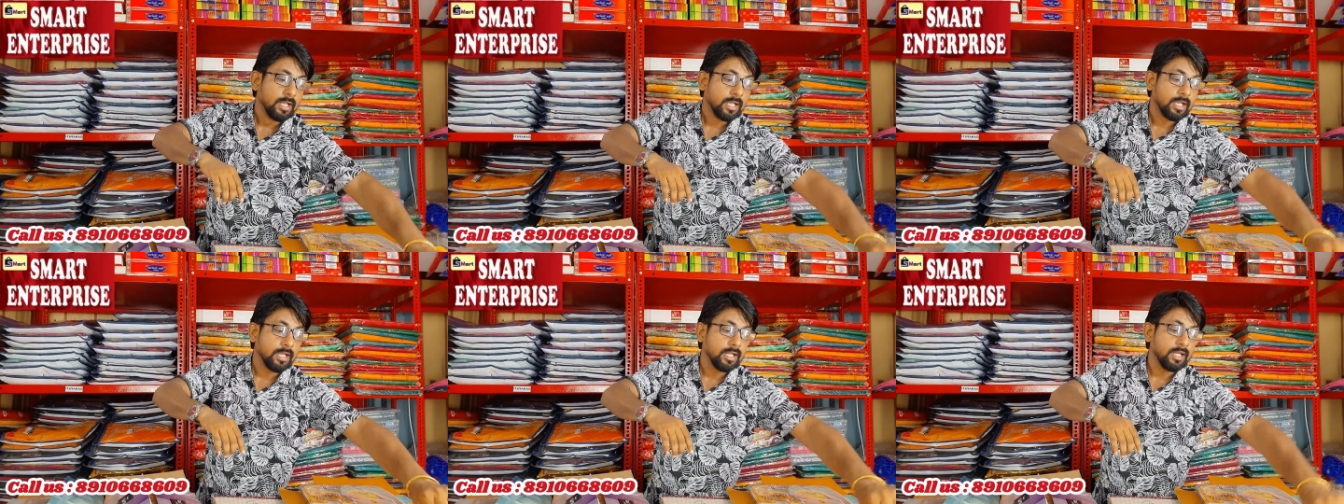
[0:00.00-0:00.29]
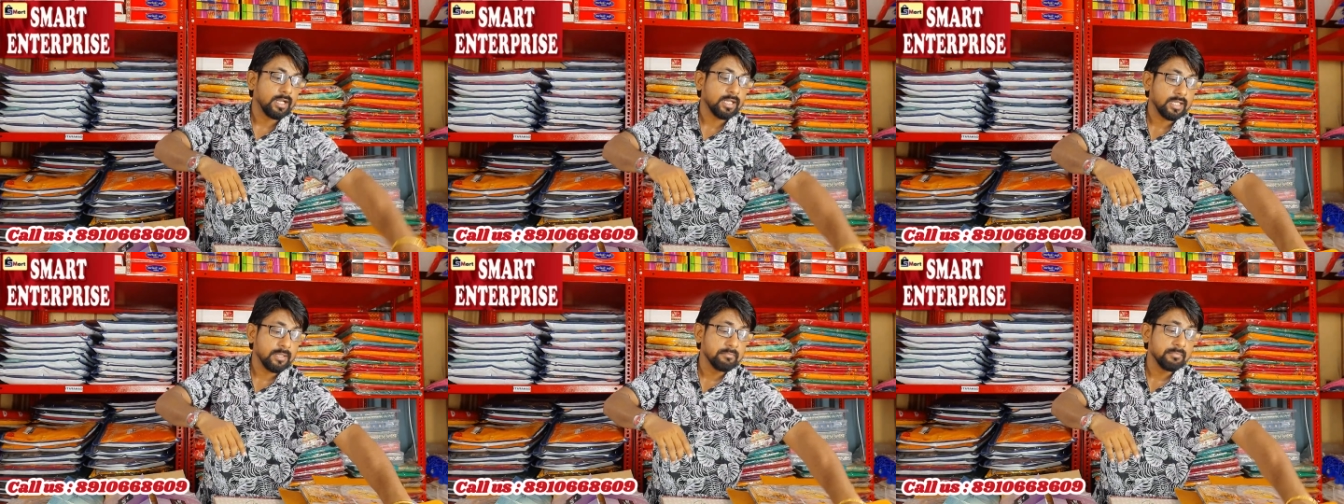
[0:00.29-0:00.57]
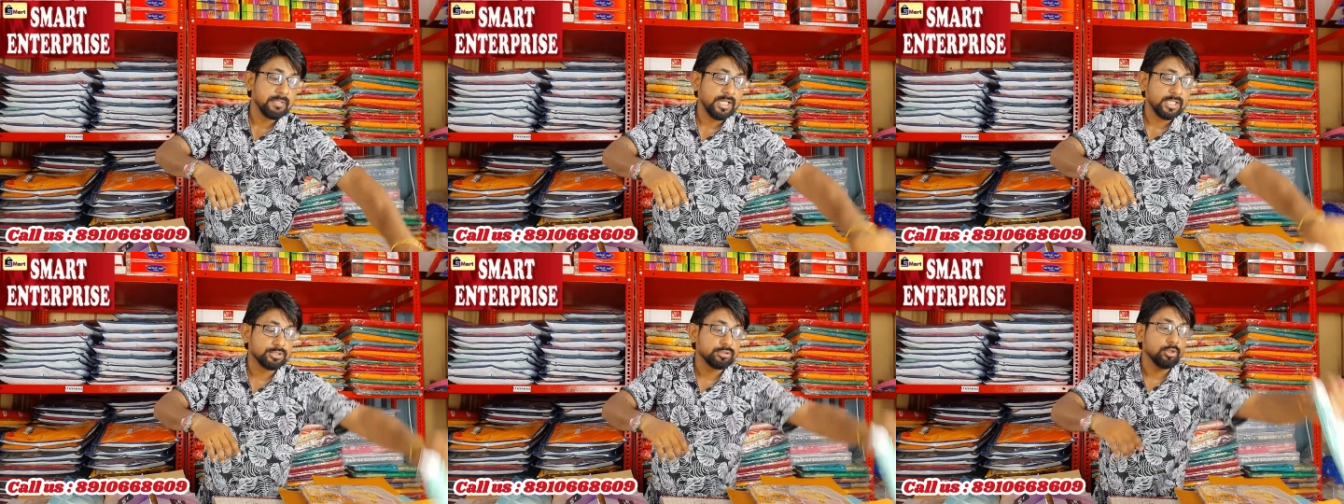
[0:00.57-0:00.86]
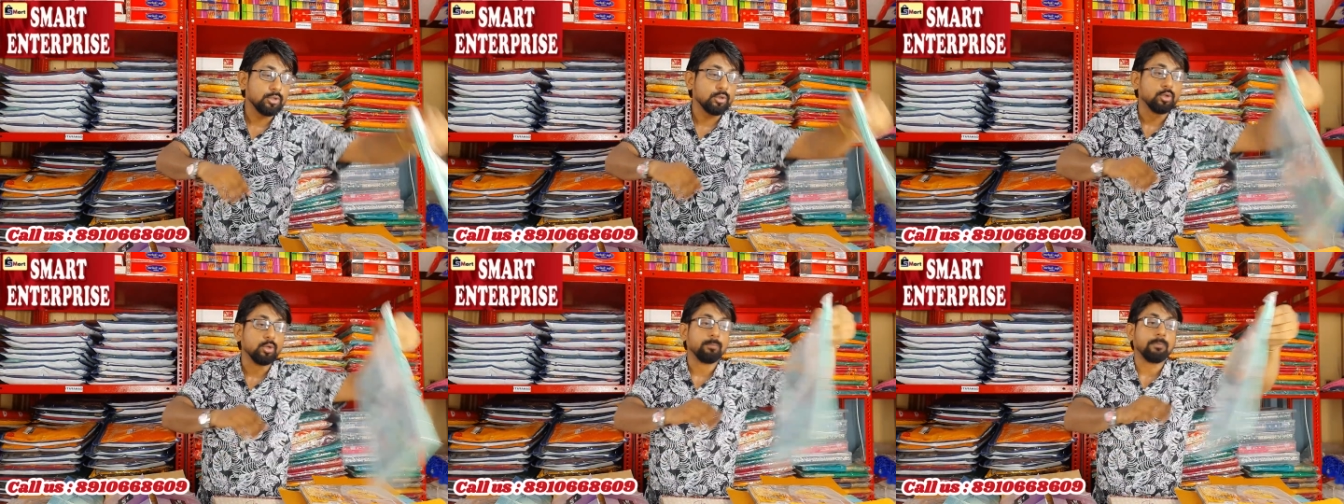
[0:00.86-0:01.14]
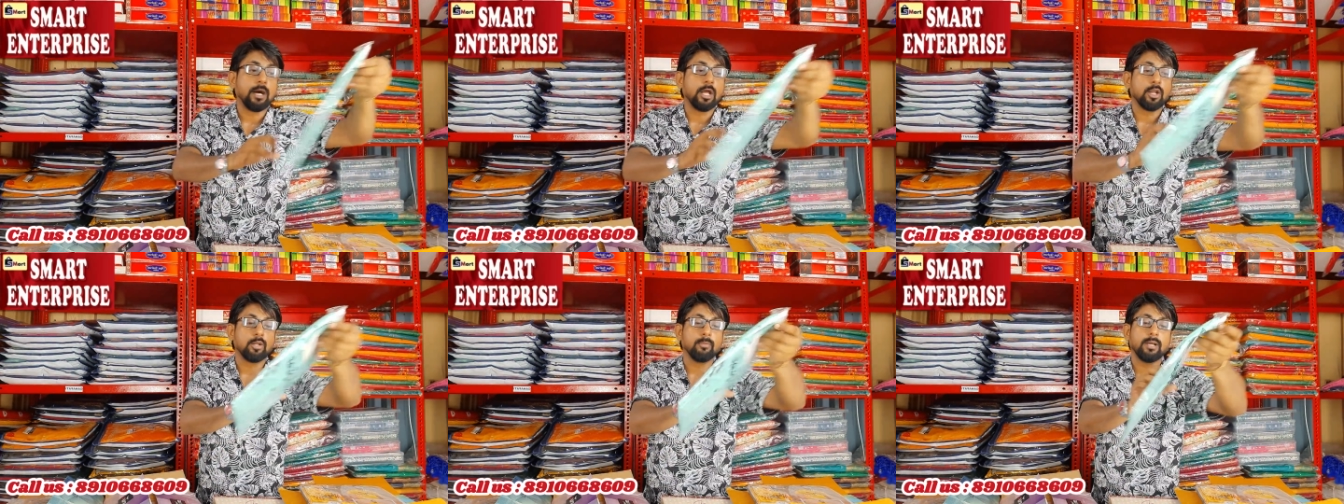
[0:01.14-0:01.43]
কালার কম্বিনেশনও খুব
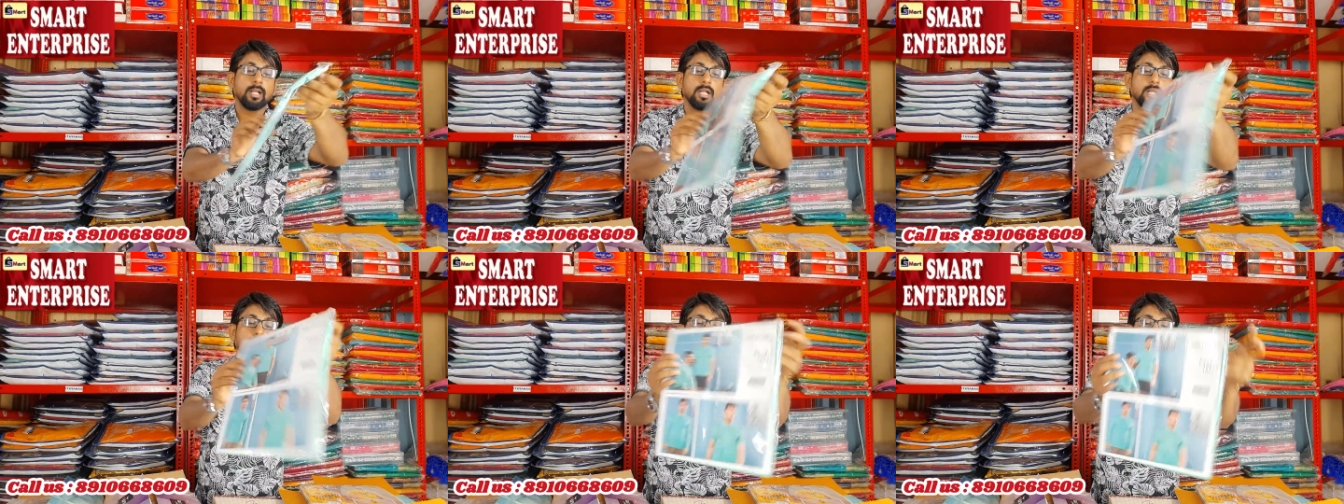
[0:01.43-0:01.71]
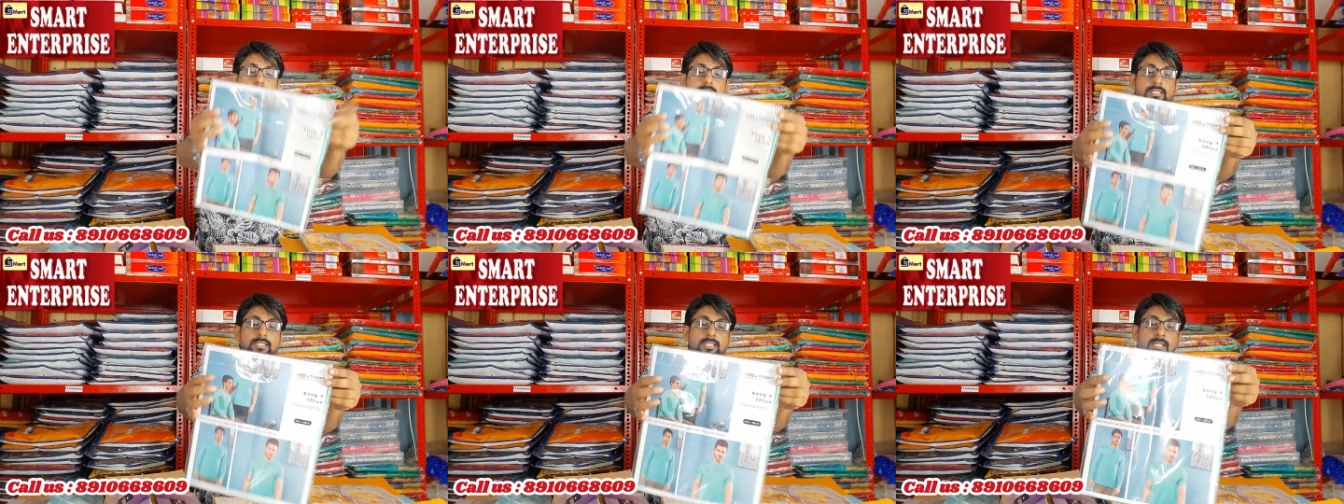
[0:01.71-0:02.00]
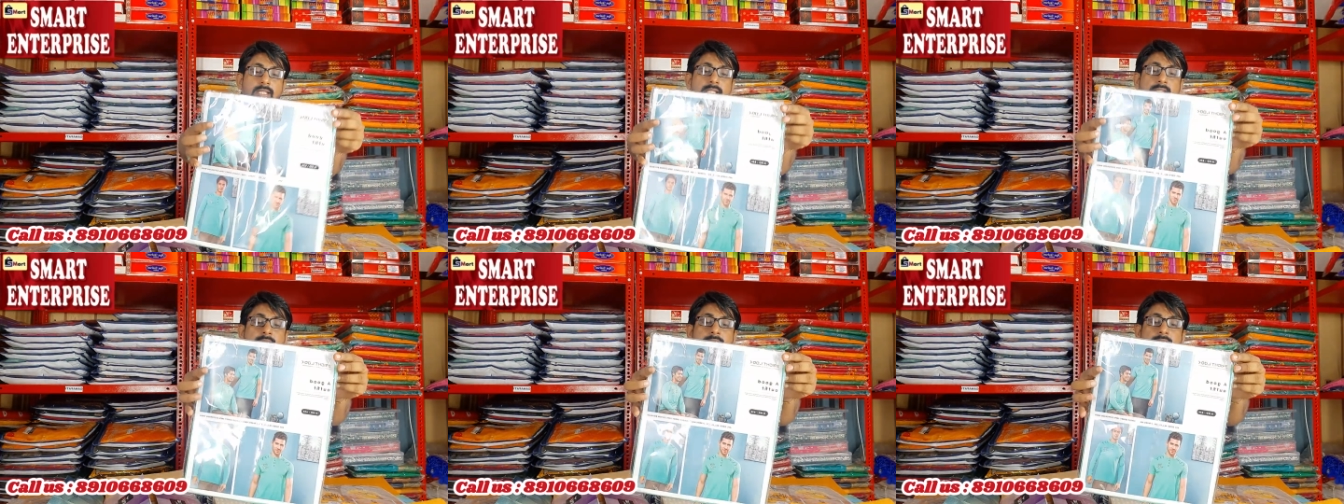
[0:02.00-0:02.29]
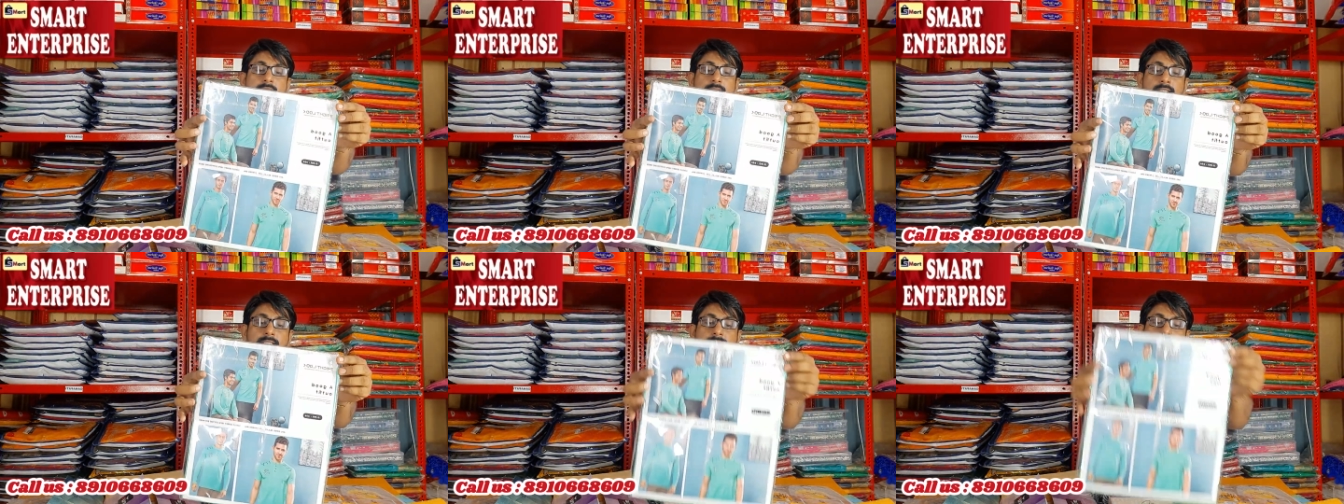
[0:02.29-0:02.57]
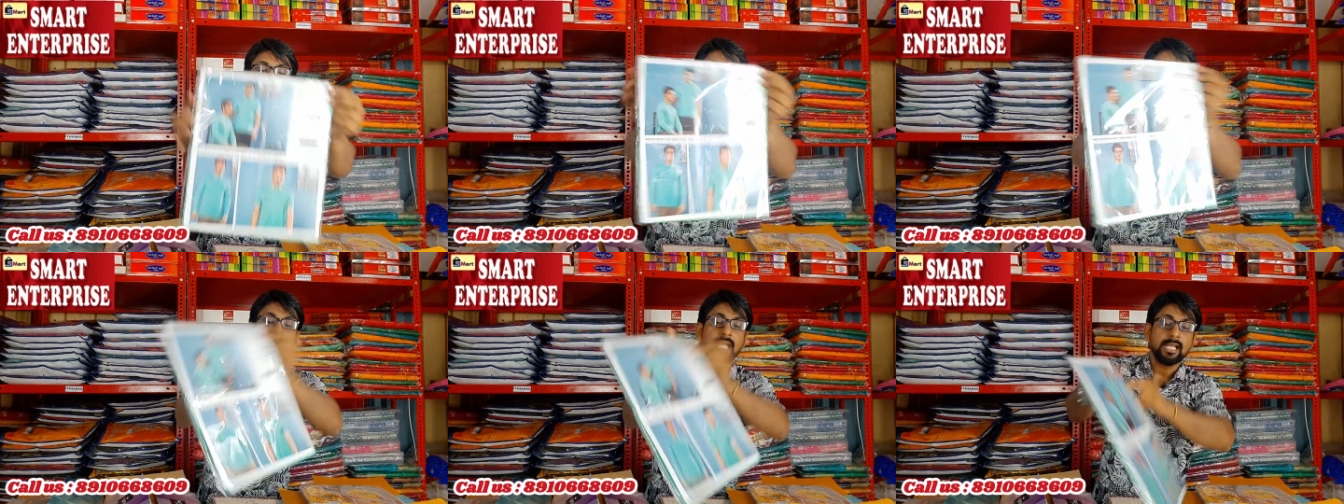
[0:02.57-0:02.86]
ভালো বানানো হয়েছে
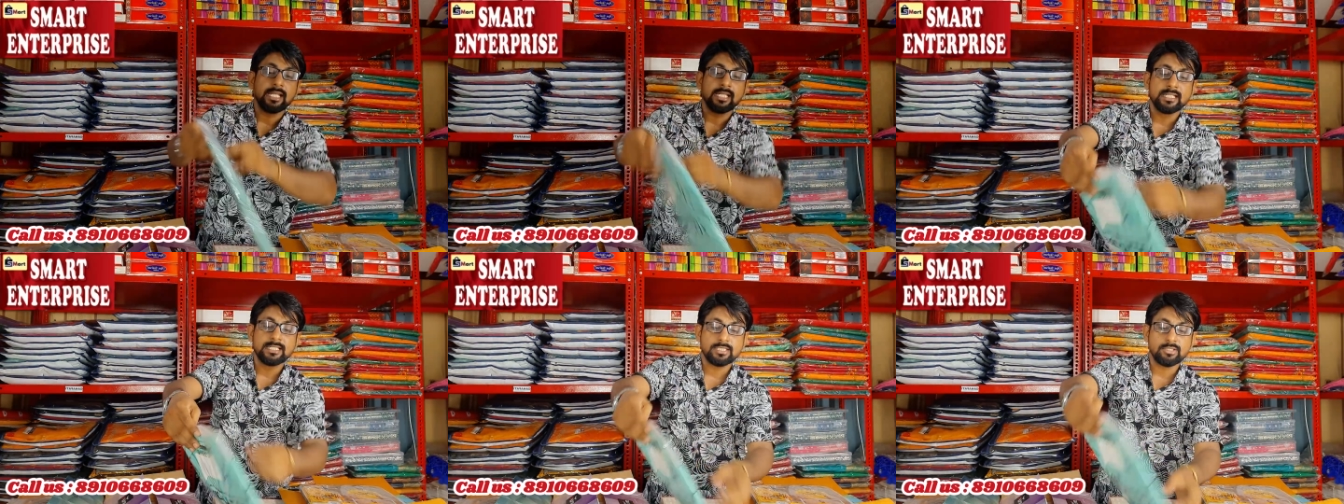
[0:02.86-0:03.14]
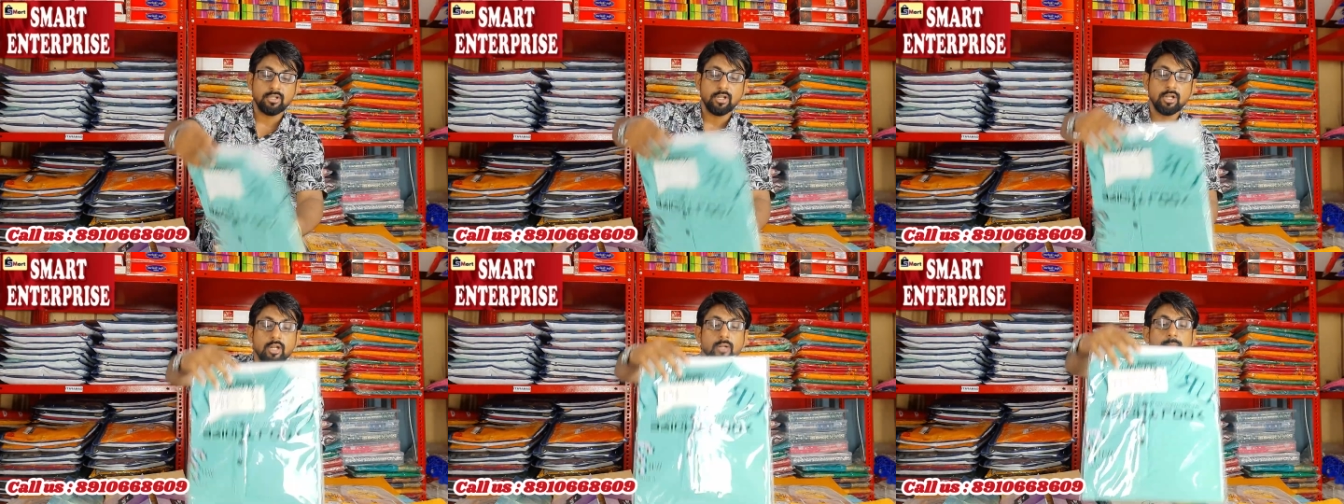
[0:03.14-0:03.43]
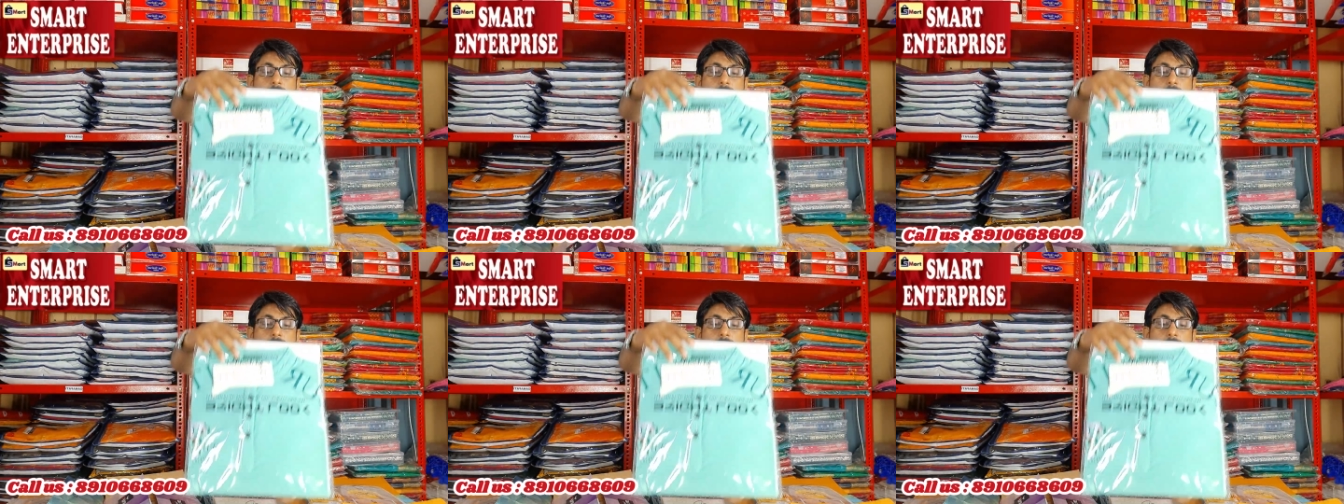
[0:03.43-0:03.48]
চাইনিজ কালার